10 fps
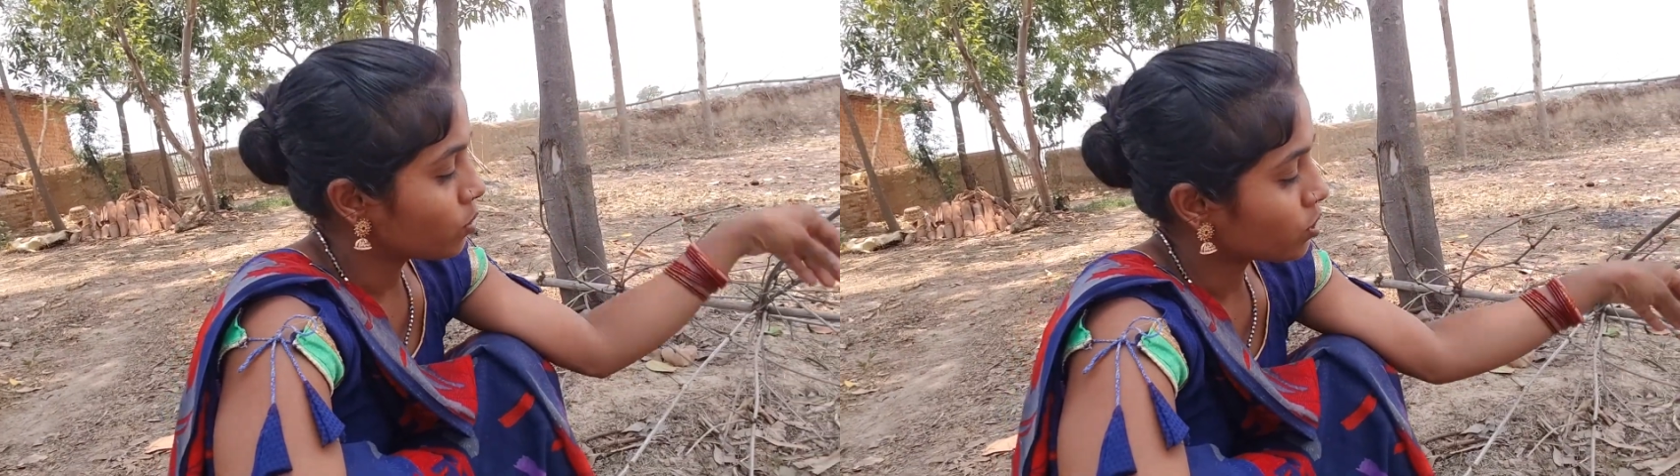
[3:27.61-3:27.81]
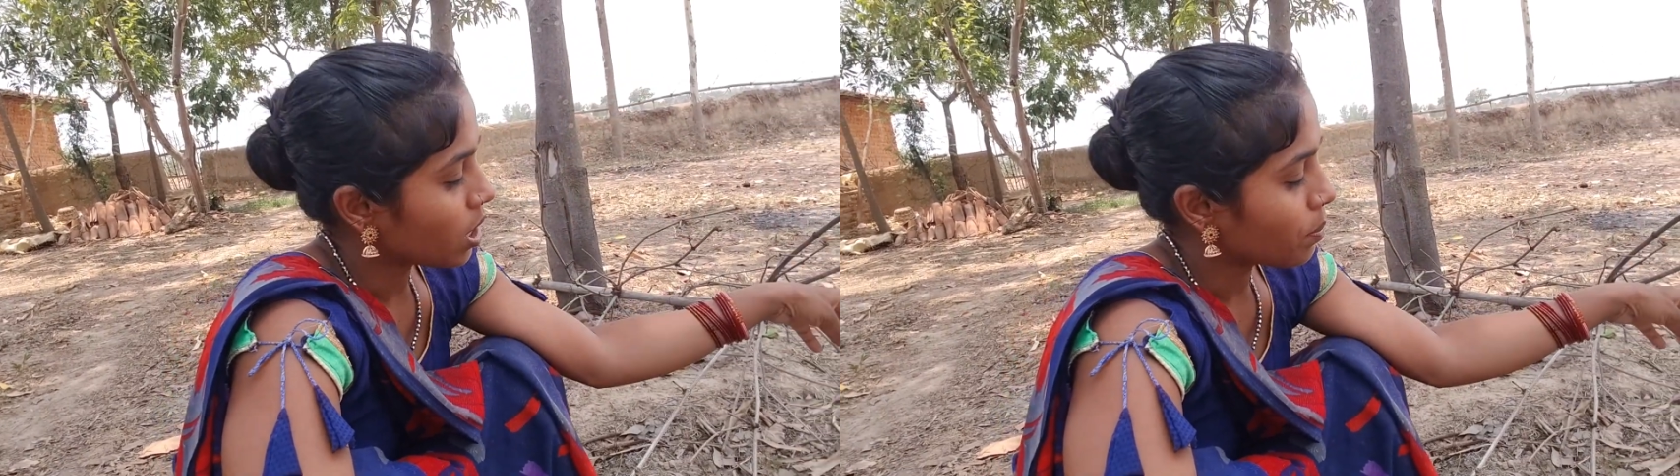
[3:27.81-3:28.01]

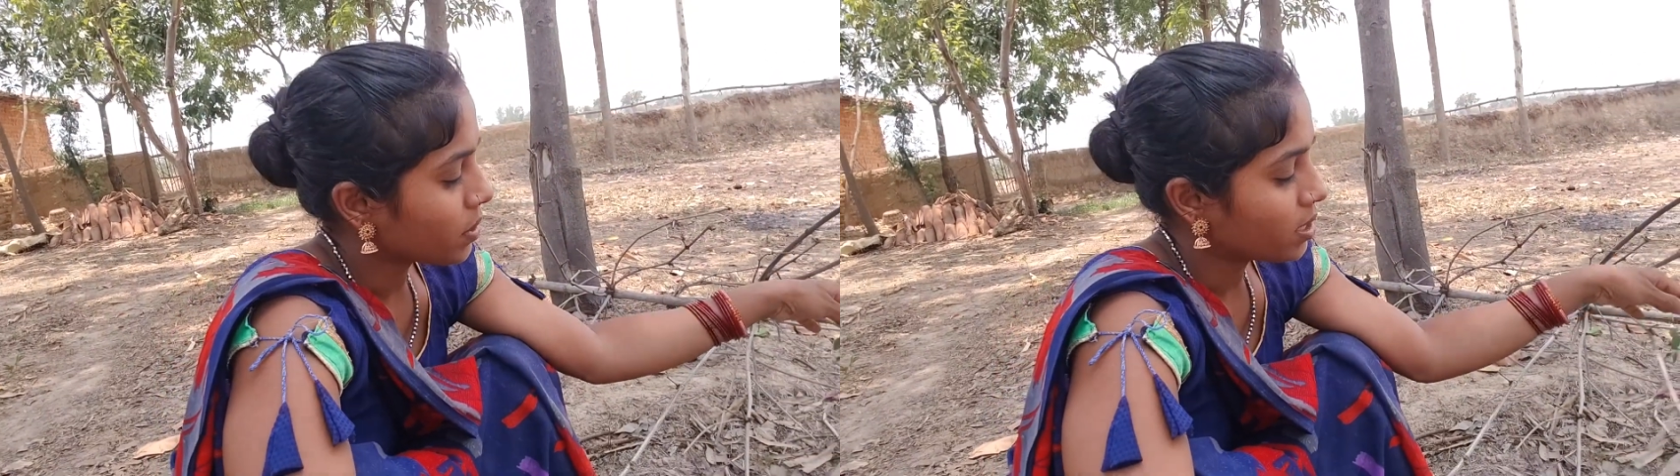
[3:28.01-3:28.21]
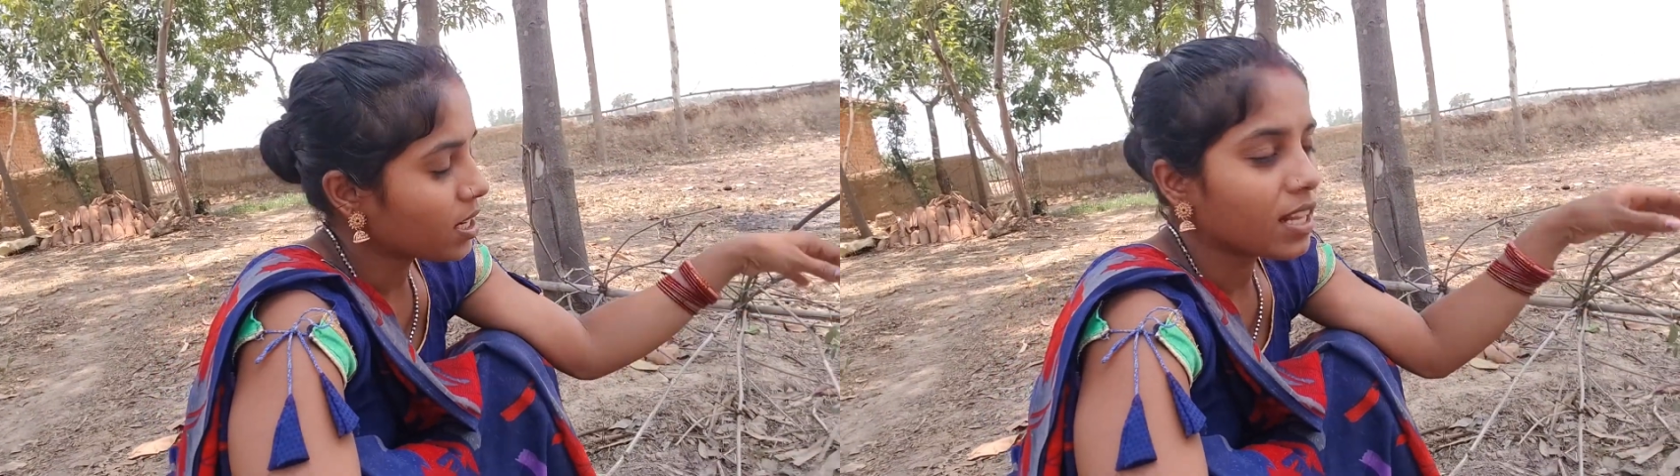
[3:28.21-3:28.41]
दो चार
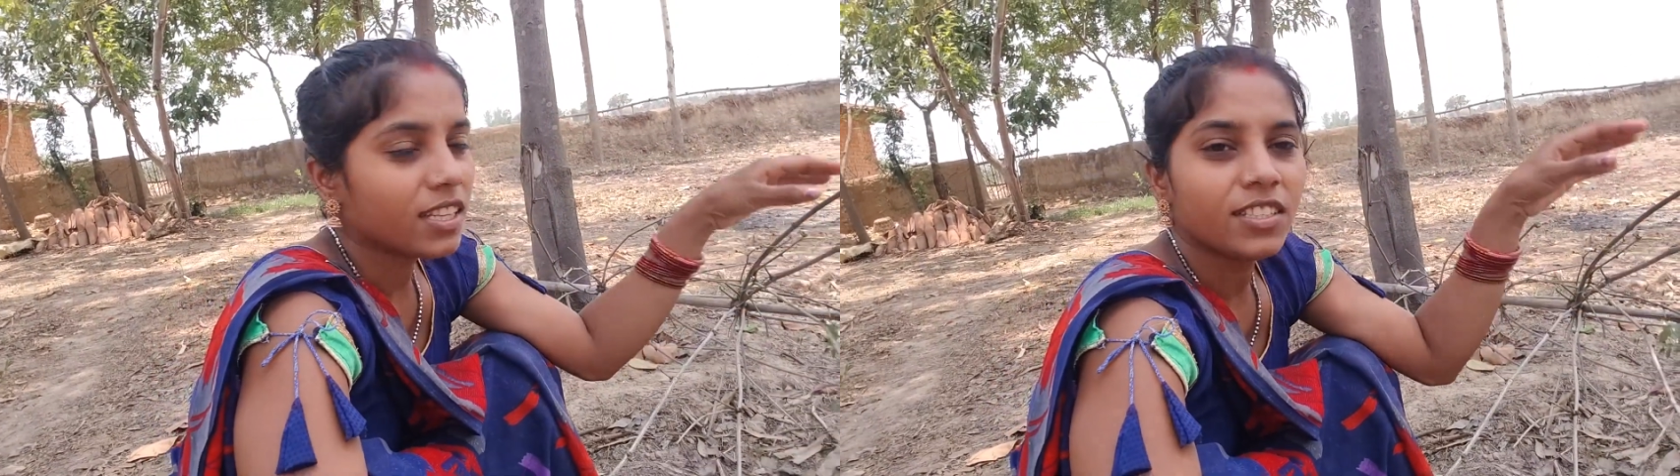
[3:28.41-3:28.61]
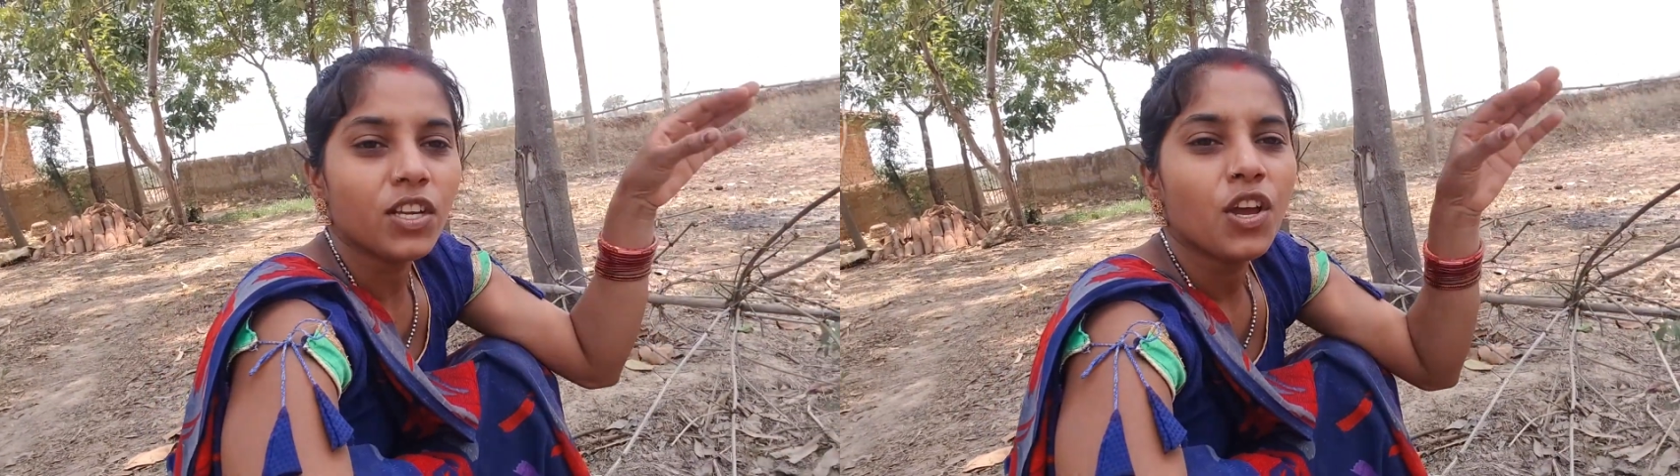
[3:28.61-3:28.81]
पत्ती डाल
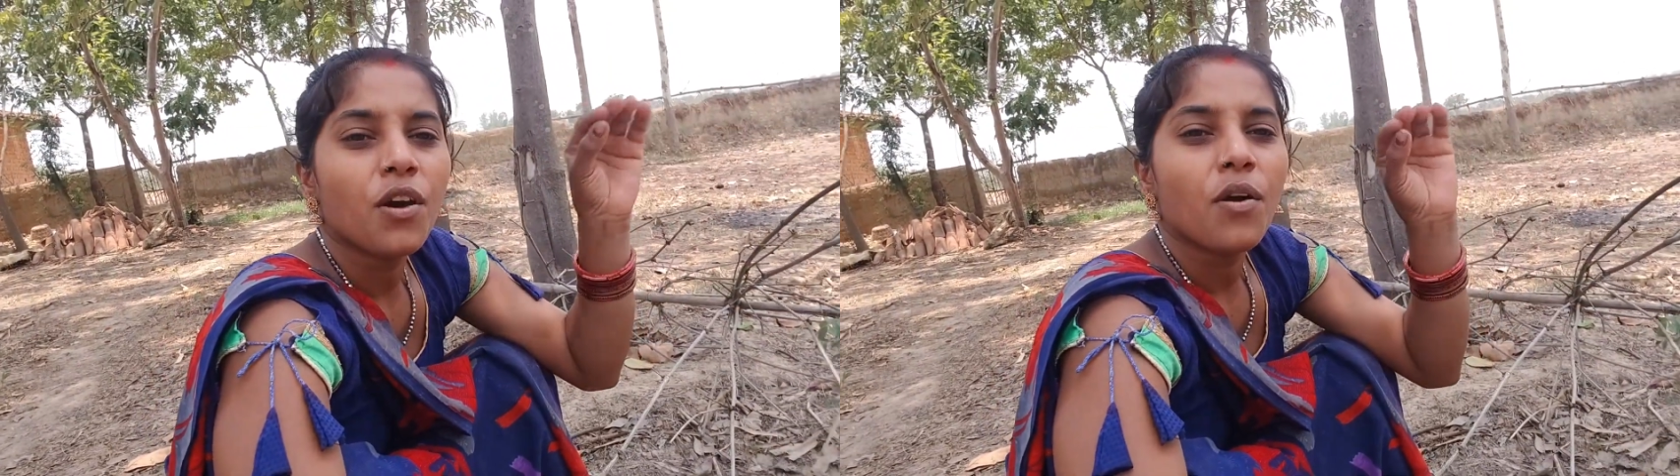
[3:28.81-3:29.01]
दीजिए